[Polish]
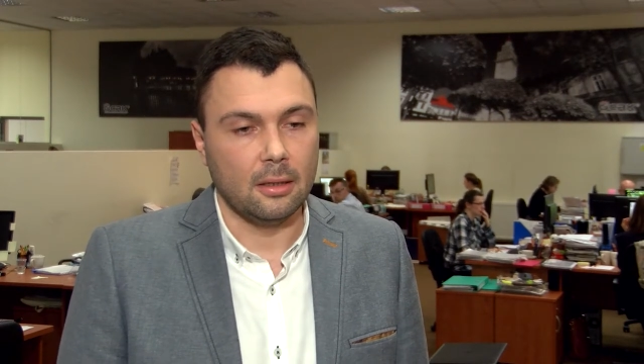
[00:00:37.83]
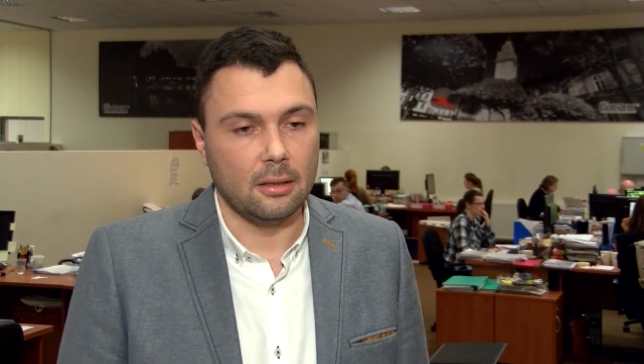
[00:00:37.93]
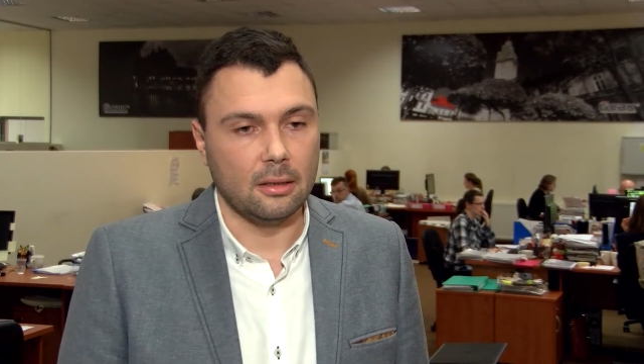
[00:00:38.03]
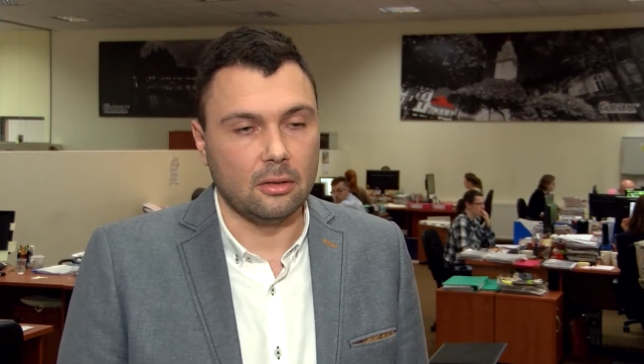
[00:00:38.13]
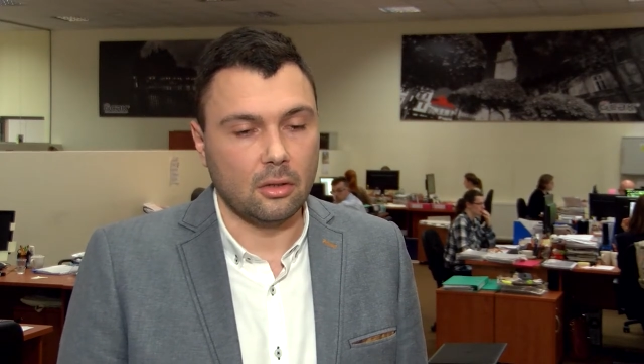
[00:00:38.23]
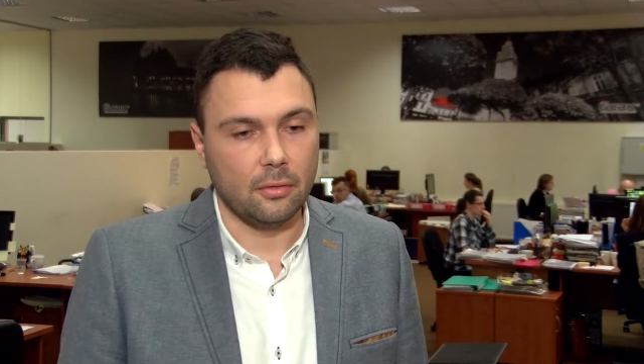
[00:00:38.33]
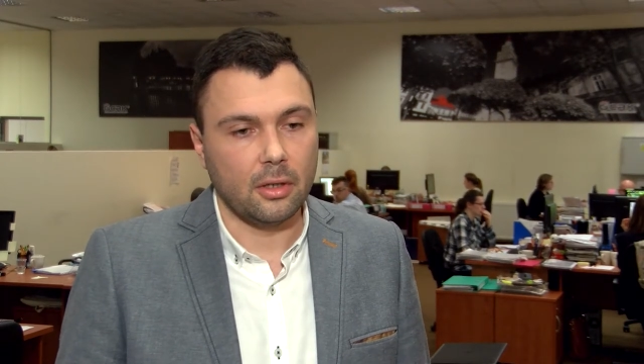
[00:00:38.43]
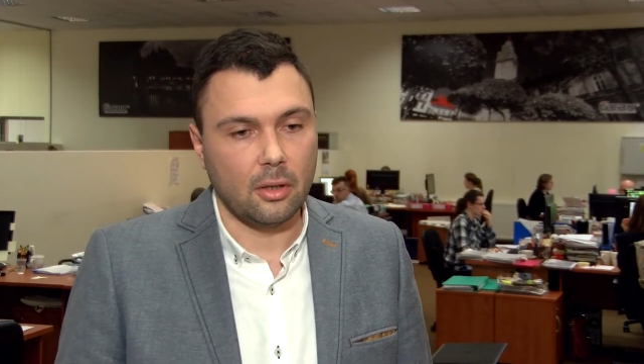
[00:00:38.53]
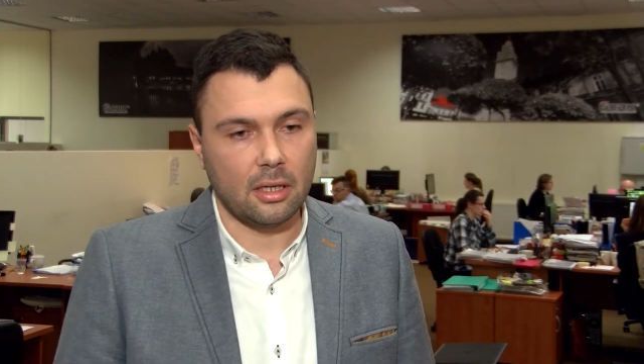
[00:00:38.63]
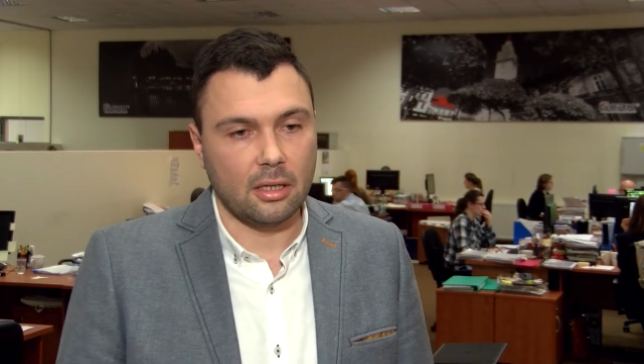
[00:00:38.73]
e,
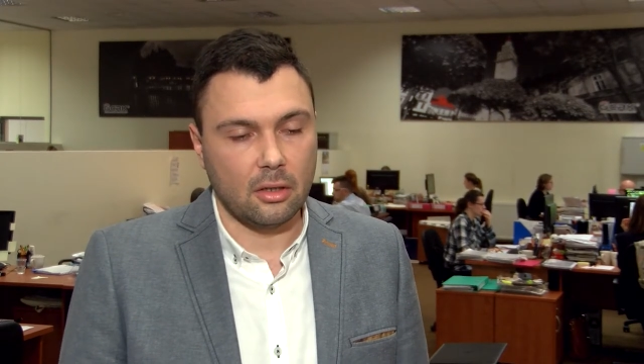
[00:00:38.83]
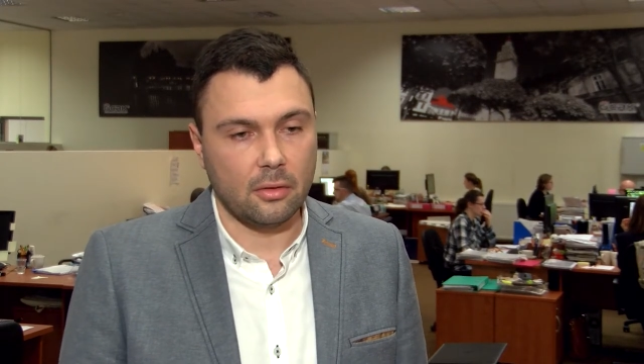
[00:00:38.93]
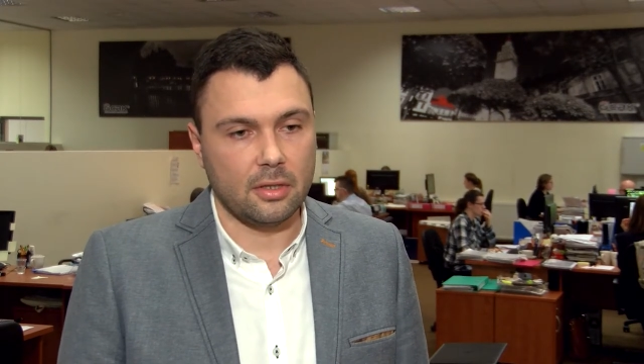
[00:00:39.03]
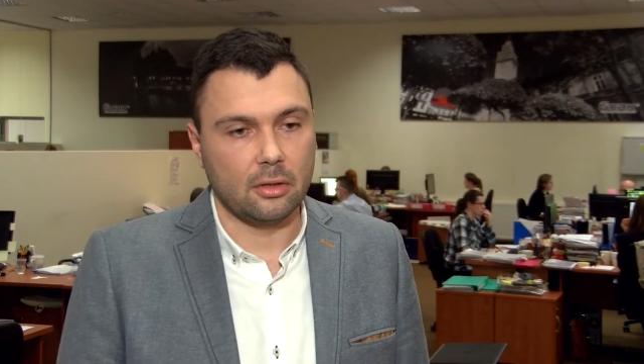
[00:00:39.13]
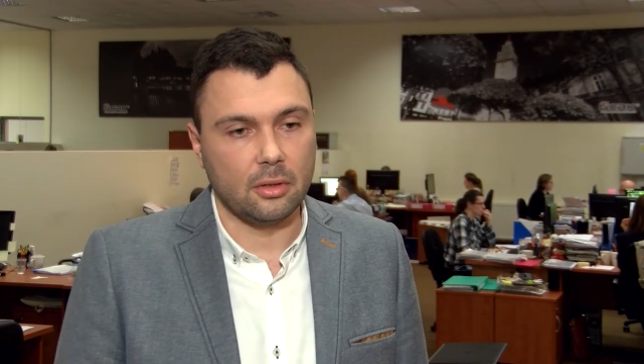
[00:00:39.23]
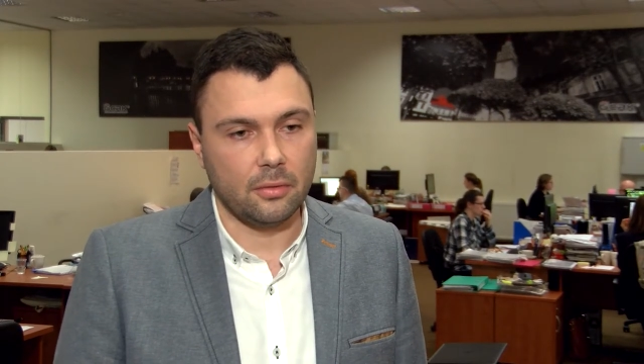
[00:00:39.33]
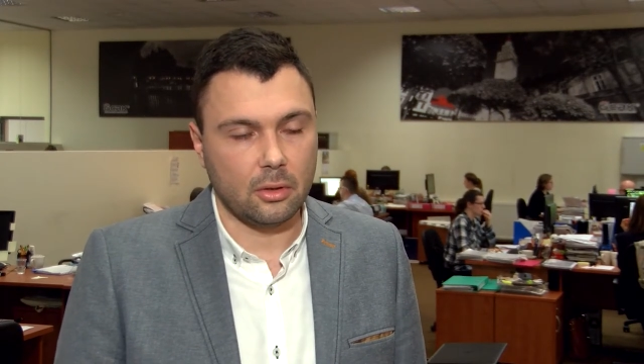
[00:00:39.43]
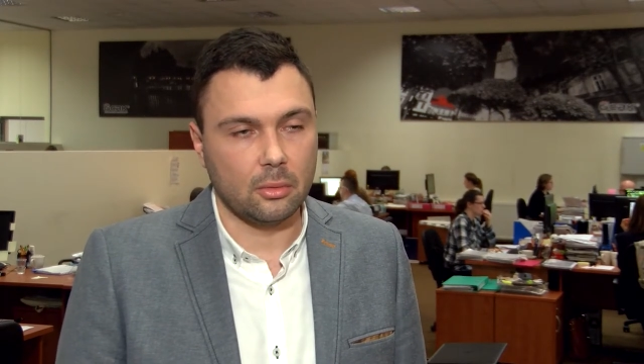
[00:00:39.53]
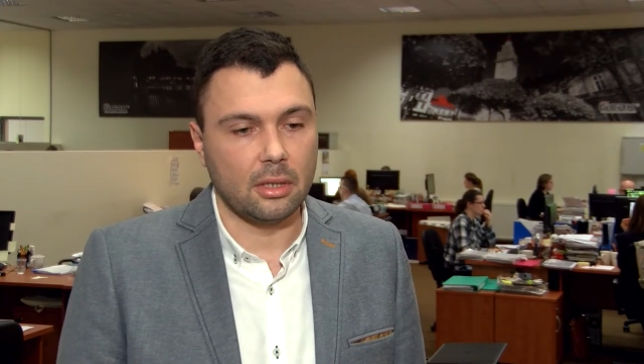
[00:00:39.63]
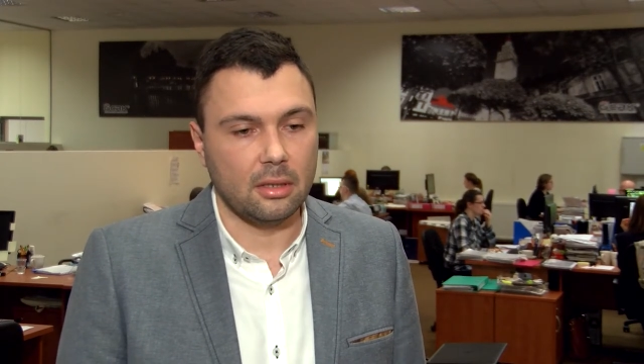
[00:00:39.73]
drogowego, jak i kierowcy, który
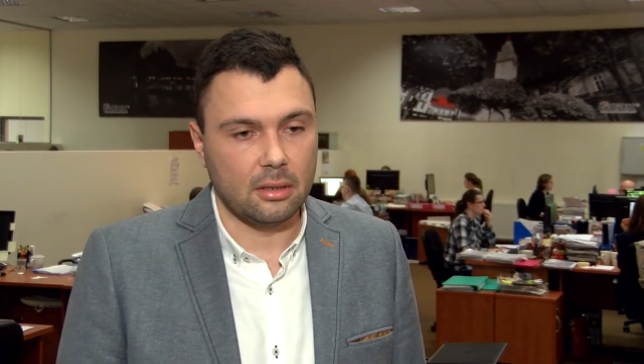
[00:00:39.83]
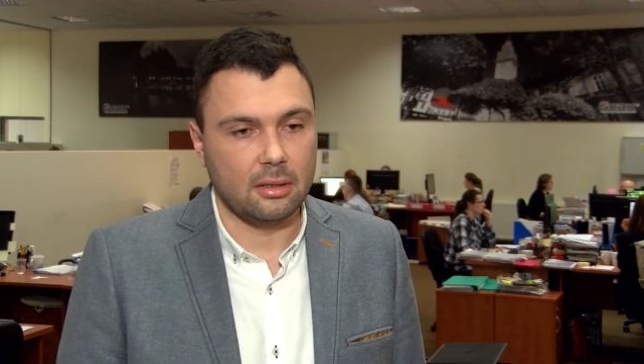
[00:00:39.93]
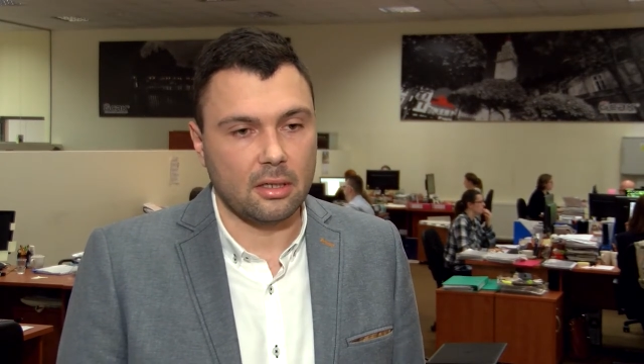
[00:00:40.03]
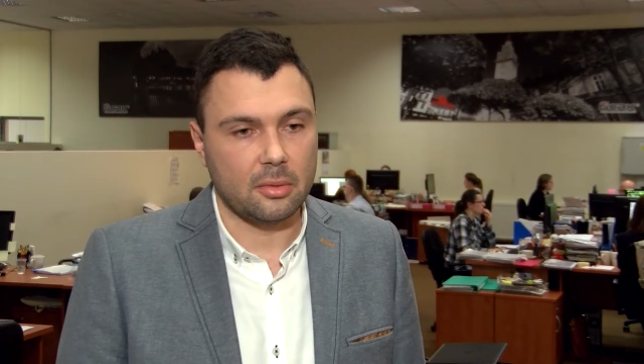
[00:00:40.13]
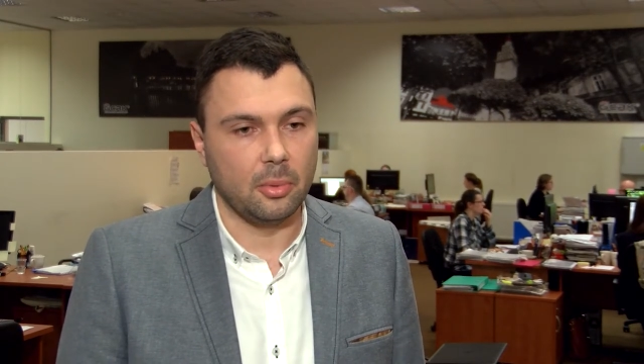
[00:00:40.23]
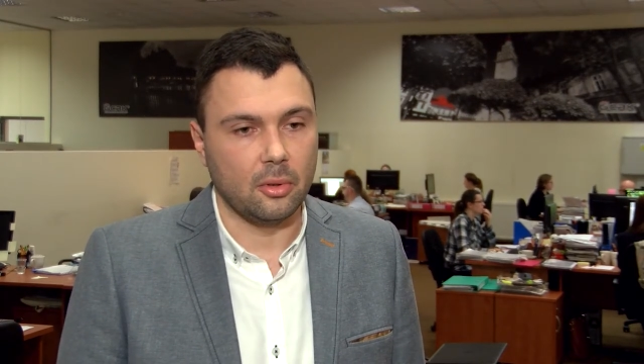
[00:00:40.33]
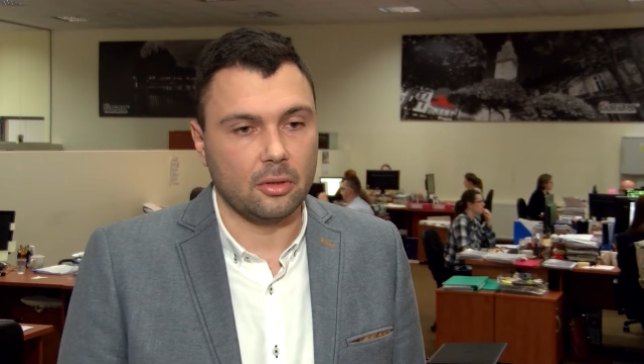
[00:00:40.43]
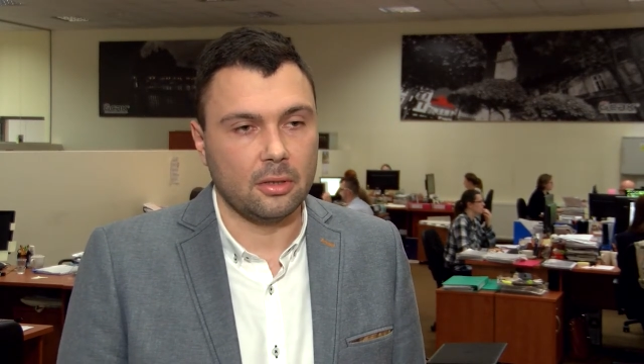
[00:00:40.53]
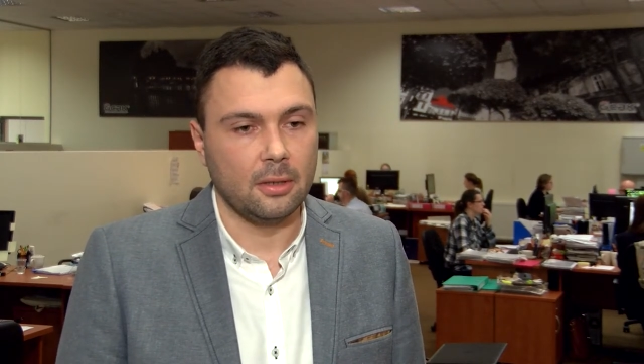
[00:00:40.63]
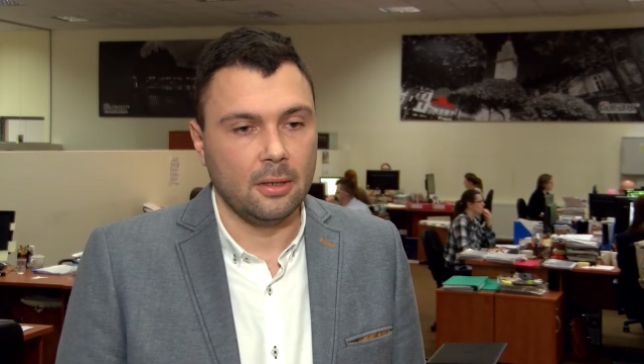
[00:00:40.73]
wykonuje dany transport